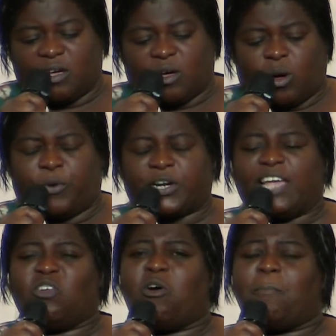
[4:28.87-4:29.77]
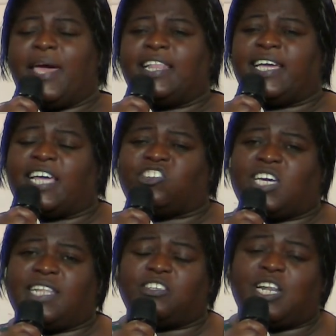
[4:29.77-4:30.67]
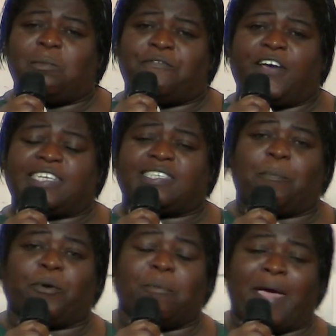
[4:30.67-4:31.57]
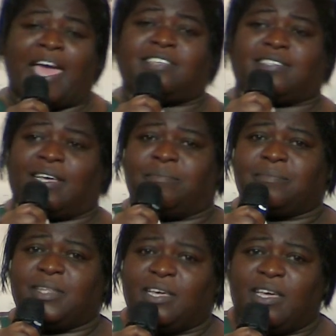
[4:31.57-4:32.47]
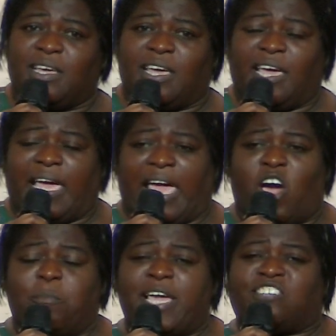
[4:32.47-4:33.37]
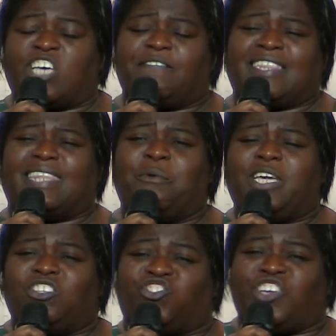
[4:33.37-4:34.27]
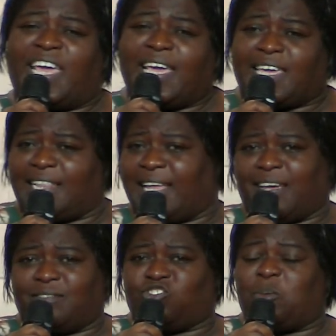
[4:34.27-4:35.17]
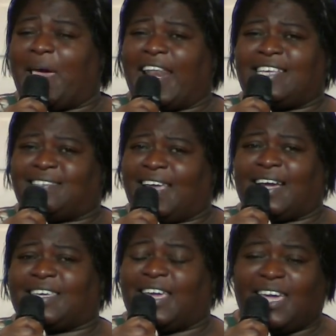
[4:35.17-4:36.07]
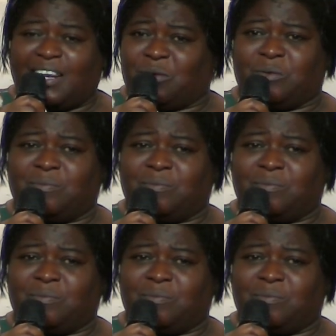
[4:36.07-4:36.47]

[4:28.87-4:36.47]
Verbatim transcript: Porque no momento, igreja, que Deus ele me fez essa promessa, eu me achava tão indigna de merecer aquilo.